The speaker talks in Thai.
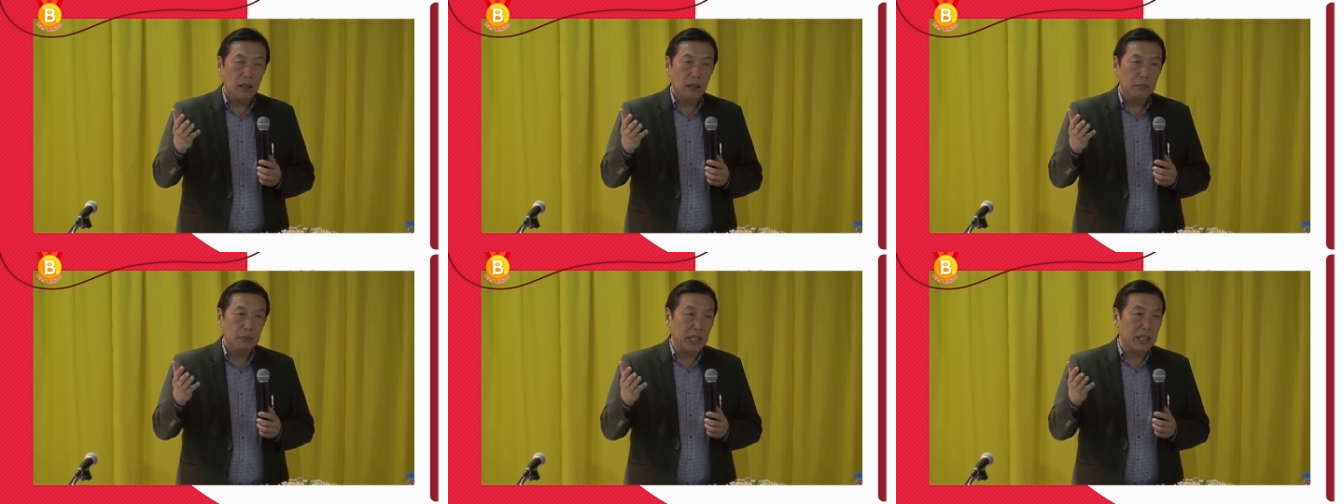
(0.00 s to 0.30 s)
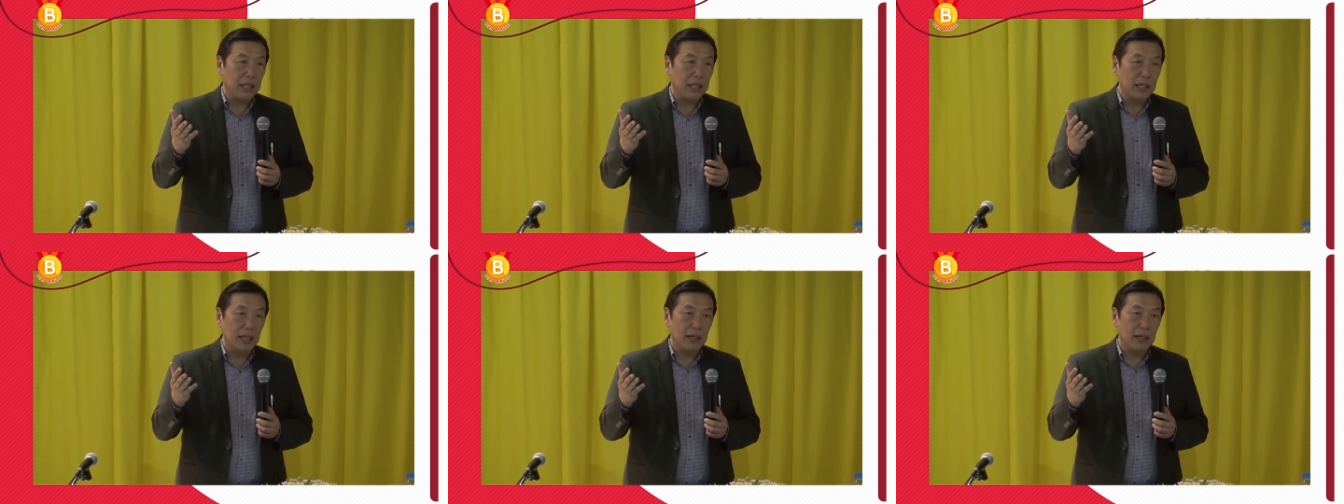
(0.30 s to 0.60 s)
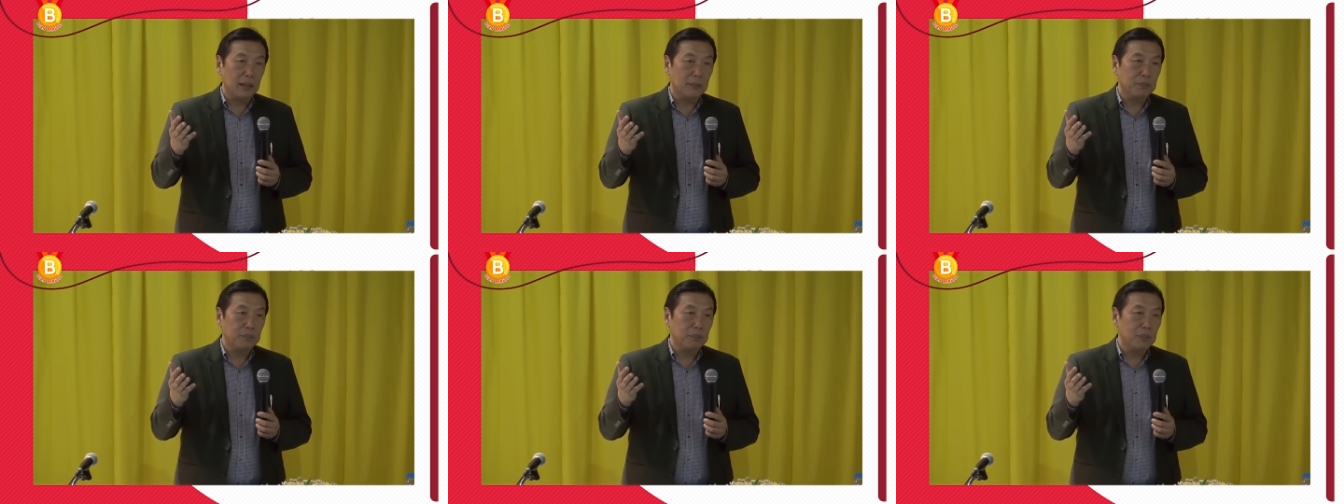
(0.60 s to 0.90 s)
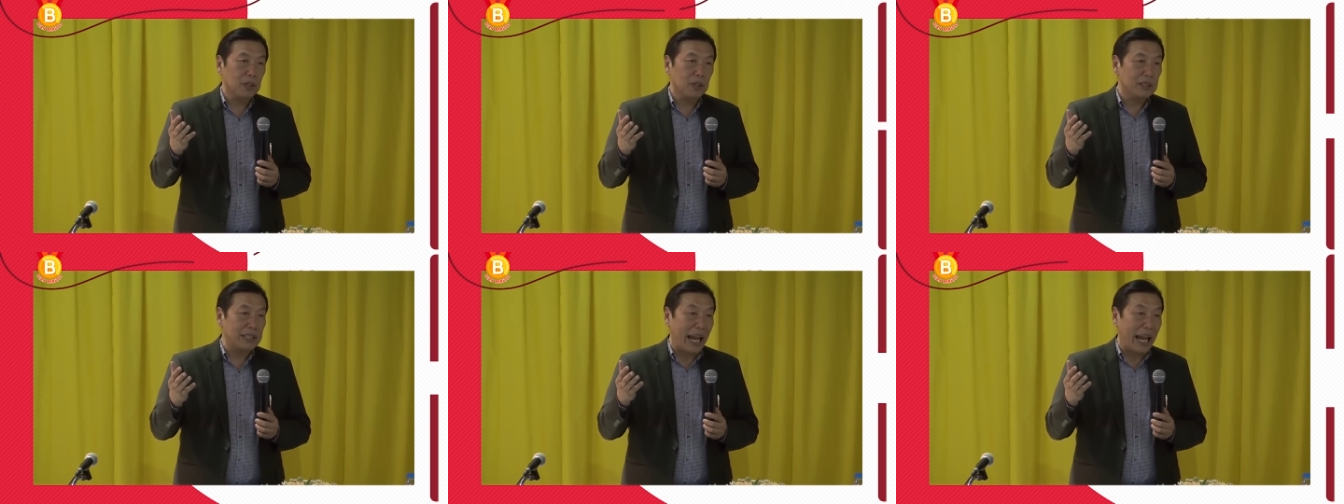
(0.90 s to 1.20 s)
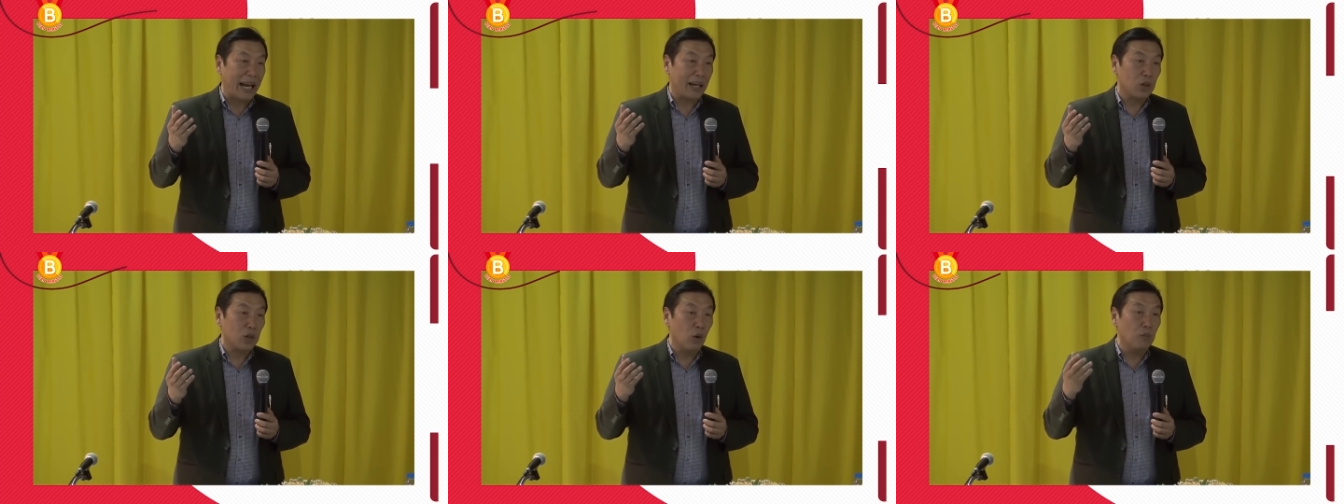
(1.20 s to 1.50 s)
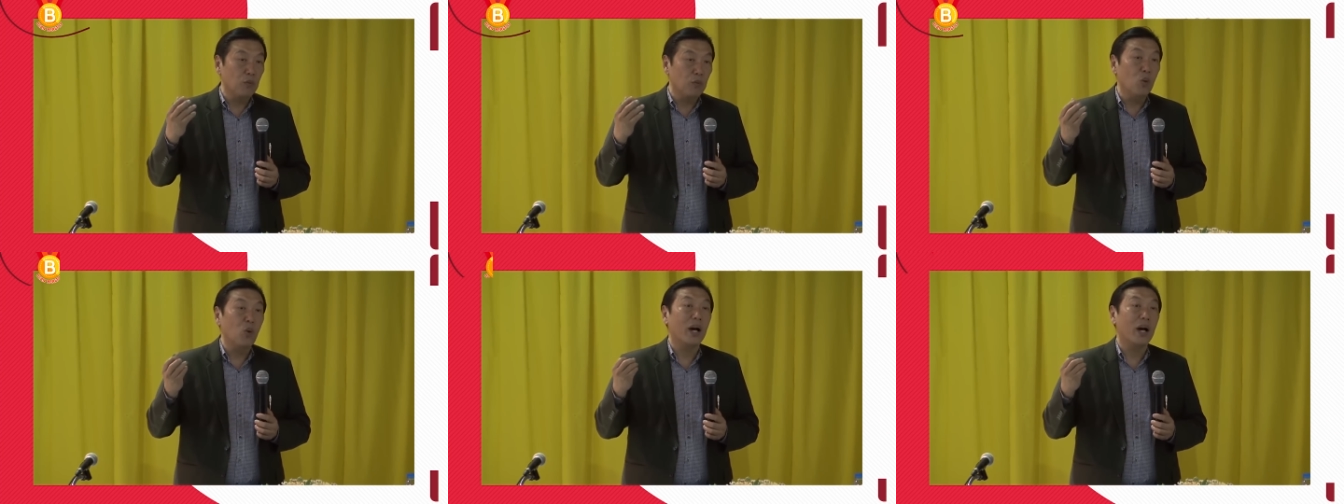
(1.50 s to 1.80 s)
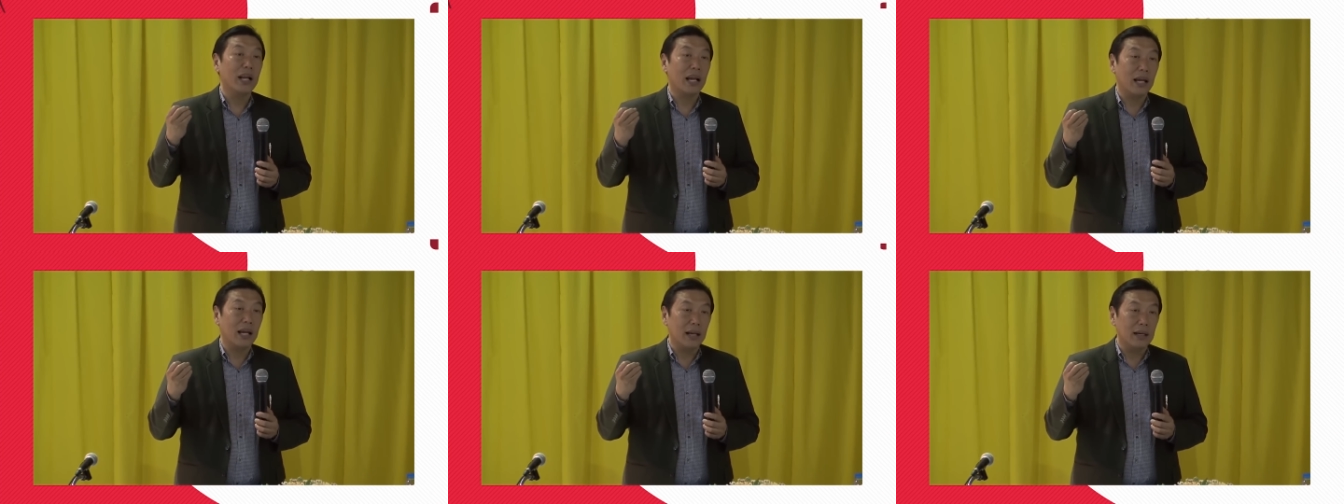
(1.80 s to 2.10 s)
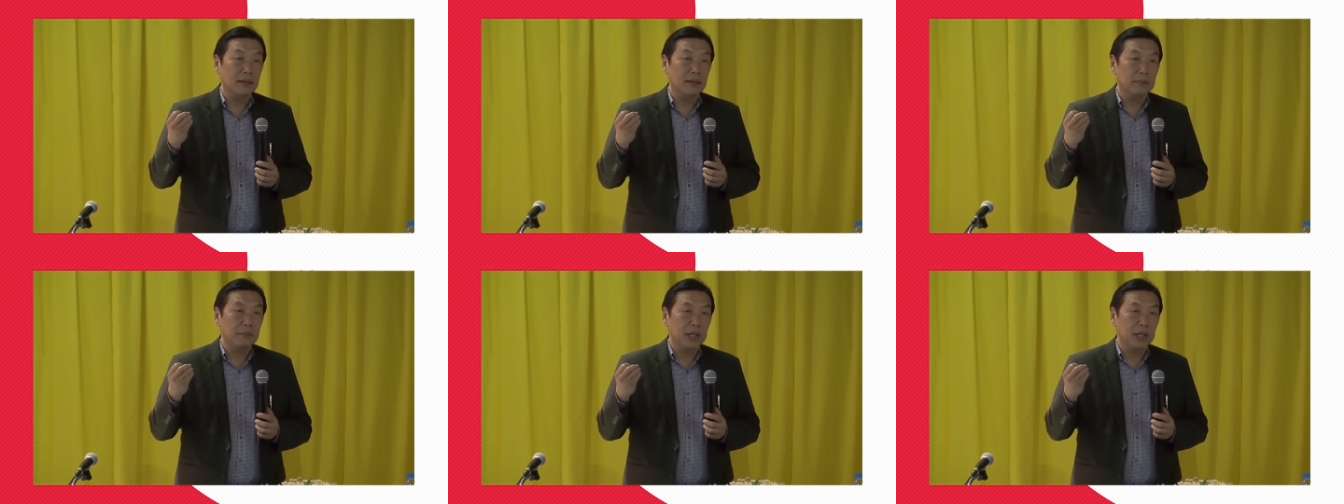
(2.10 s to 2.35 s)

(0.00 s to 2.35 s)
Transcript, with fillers: บางทีแจกนมวัวนะฮะ